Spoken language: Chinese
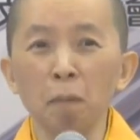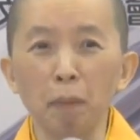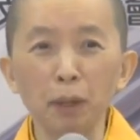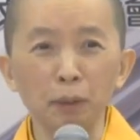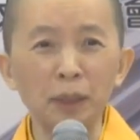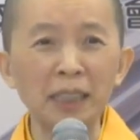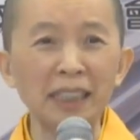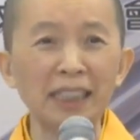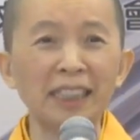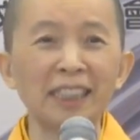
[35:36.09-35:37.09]
没有
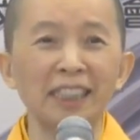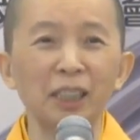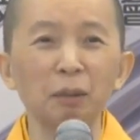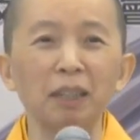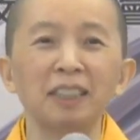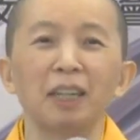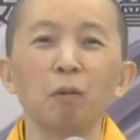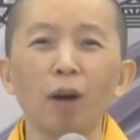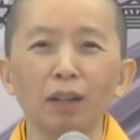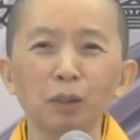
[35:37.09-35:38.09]
气势，对不对？
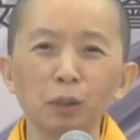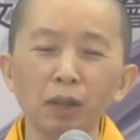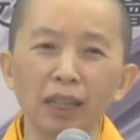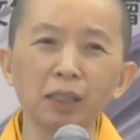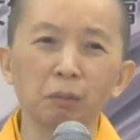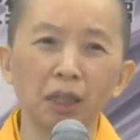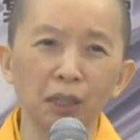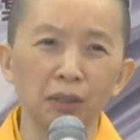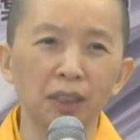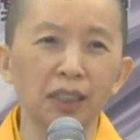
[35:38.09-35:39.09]
天王出来是不是
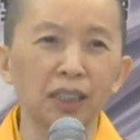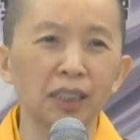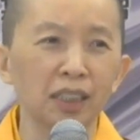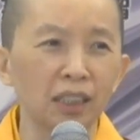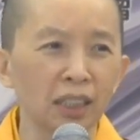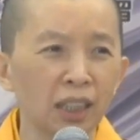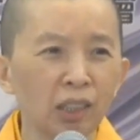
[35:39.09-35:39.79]
要有气势？